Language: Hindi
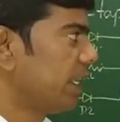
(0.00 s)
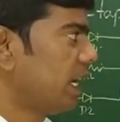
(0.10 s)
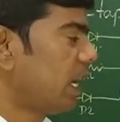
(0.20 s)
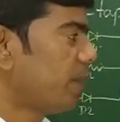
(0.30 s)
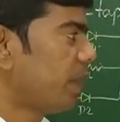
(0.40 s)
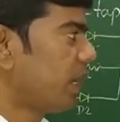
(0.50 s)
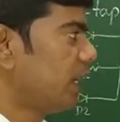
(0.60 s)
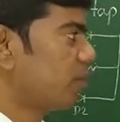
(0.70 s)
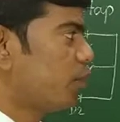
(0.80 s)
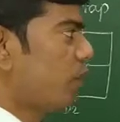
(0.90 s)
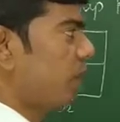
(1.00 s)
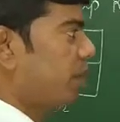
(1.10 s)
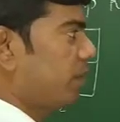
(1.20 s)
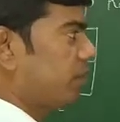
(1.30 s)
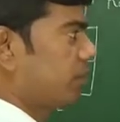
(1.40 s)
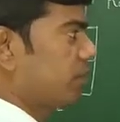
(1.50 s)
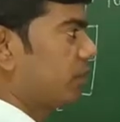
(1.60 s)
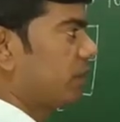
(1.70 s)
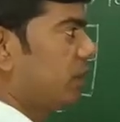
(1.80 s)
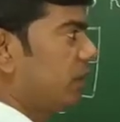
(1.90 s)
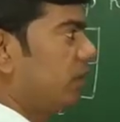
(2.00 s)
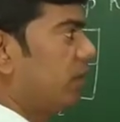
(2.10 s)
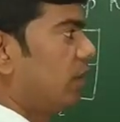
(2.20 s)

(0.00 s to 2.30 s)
यहाँ पे आएगा इस पॉइंट पे सिग्नल